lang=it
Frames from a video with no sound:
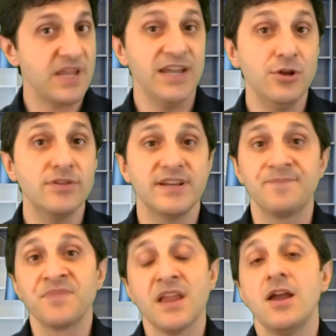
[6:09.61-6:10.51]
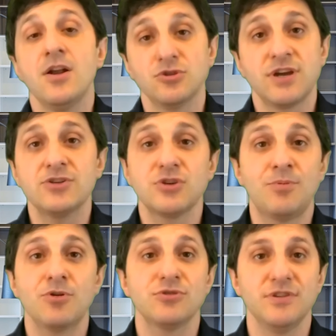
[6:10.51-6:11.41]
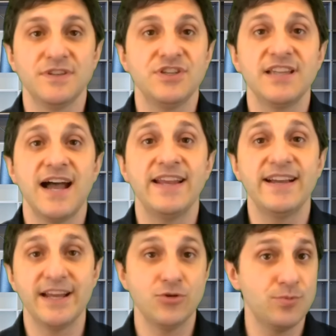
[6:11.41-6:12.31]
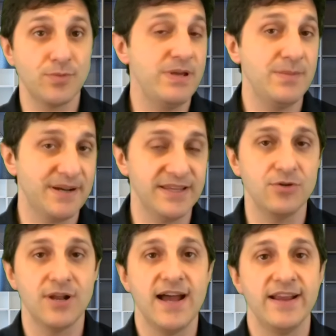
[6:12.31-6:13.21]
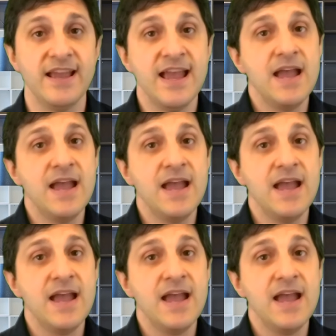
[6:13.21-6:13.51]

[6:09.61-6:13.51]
Inoltre lo scarso apporto di vegetali crea due problemi particolari.